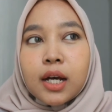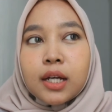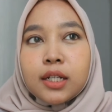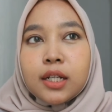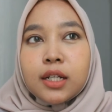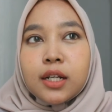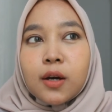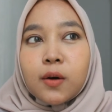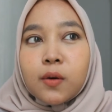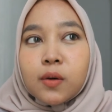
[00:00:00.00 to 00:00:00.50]

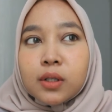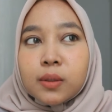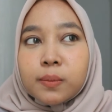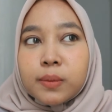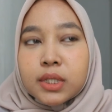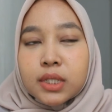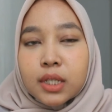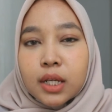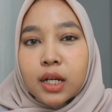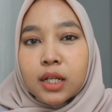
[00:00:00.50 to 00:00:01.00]
dan aku
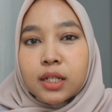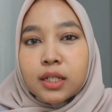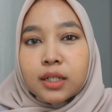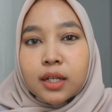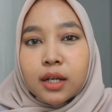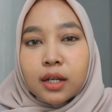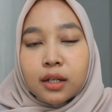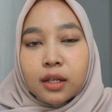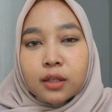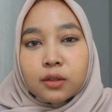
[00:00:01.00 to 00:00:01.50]
lebih saranin
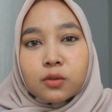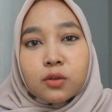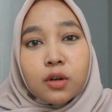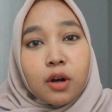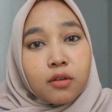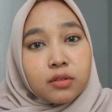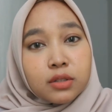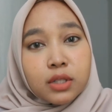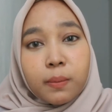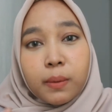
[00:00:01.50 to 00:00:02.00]
kalian tuh
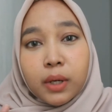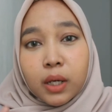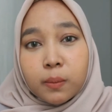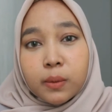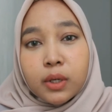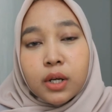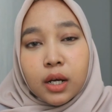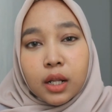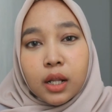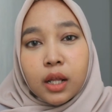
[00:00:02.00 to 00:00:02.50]
nggak usah pakai bedak